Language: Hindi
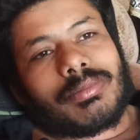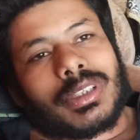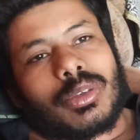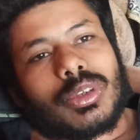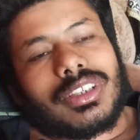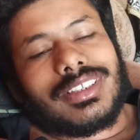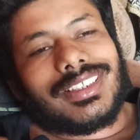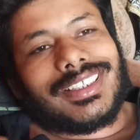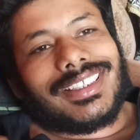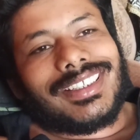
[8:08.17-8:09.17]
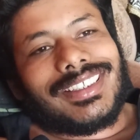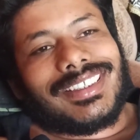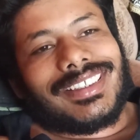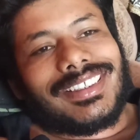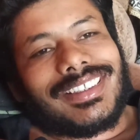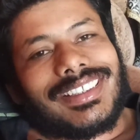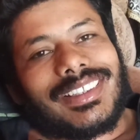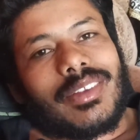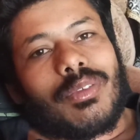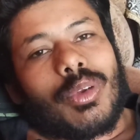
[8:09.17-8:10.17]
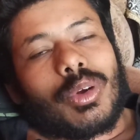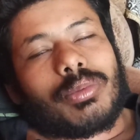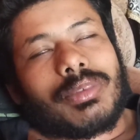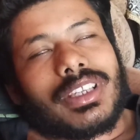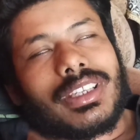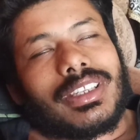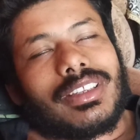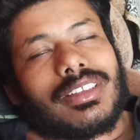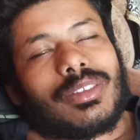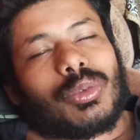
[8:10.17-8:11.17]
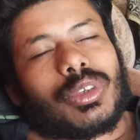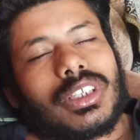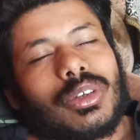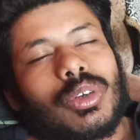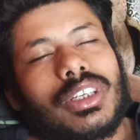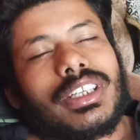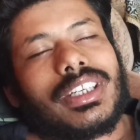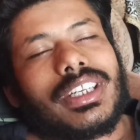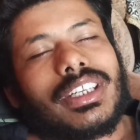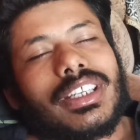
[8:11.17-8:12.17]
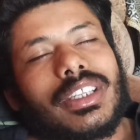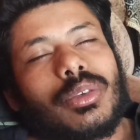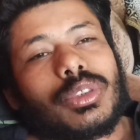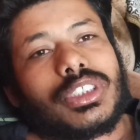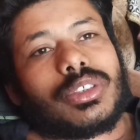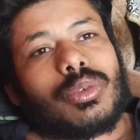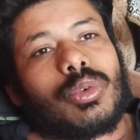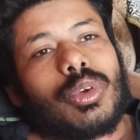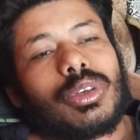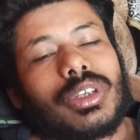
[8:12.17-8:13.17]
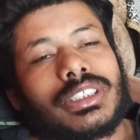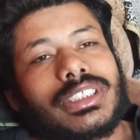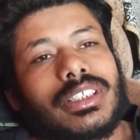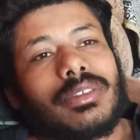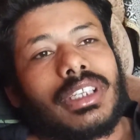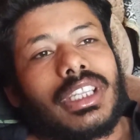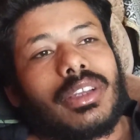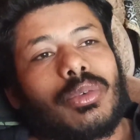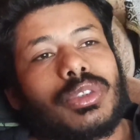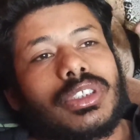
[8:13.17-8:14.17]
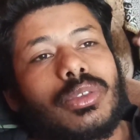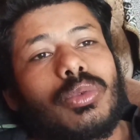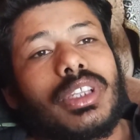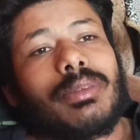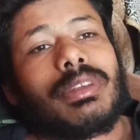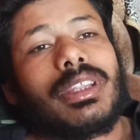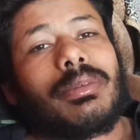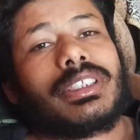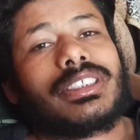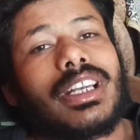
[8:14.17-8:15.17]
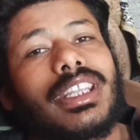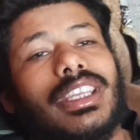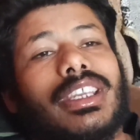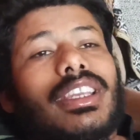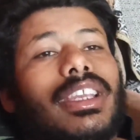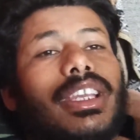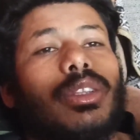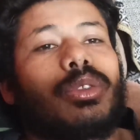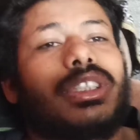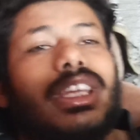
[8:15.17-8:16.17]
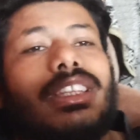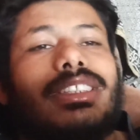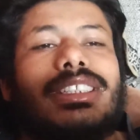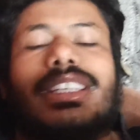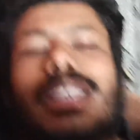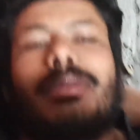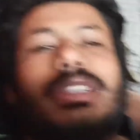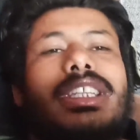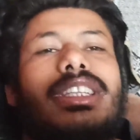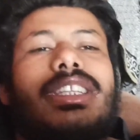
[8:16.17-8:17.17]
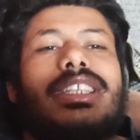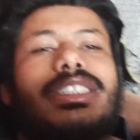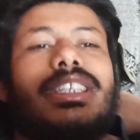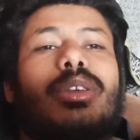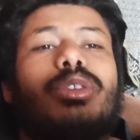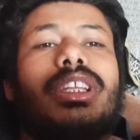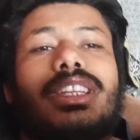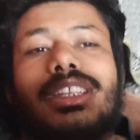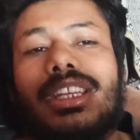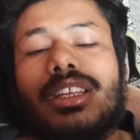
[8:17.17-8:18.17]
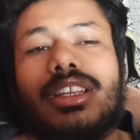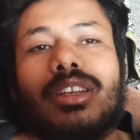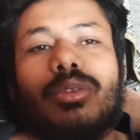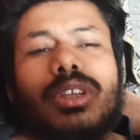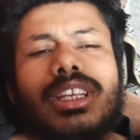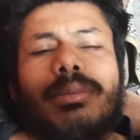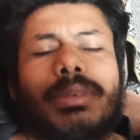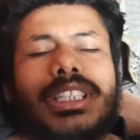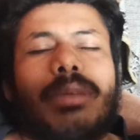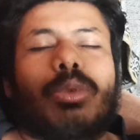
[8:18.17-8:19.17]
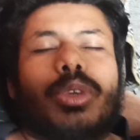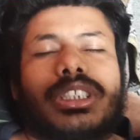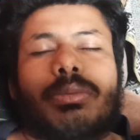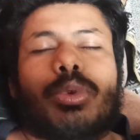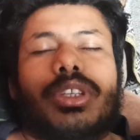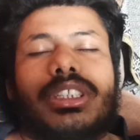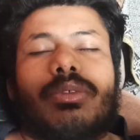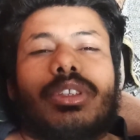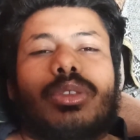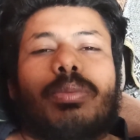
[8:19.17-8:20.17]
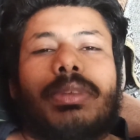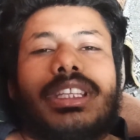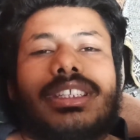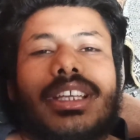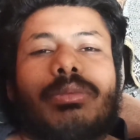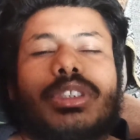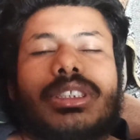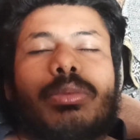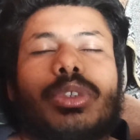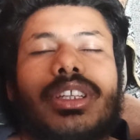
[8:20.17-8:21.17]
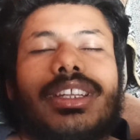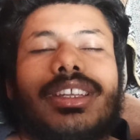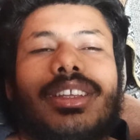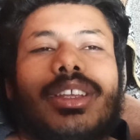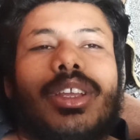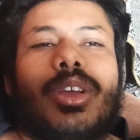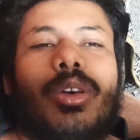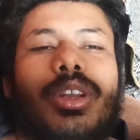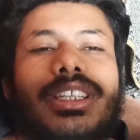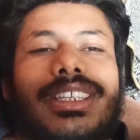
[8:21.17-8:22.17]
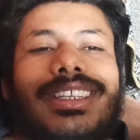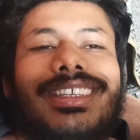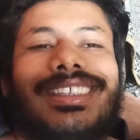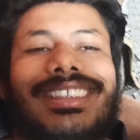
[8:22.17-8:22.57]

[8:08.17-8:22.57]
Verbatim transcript: बिल्कुल ब्लॉग में थोड़ा और एंटरटेन करने की कोशिश करूँ और अच्छा करने की कोशिश करूँ लेकिन मेरी अभी स्टार्टिंग है तो जय जैसा ही है मैं धीरे धीरे सीख रहा हूँ धीरे धीरे ही कर रहा हूँ बस आप लोग की सपोर्ट की ज़रूरत है तो प्लीज़ गाइज मुझे सपोर्ट करें और ऐसे ही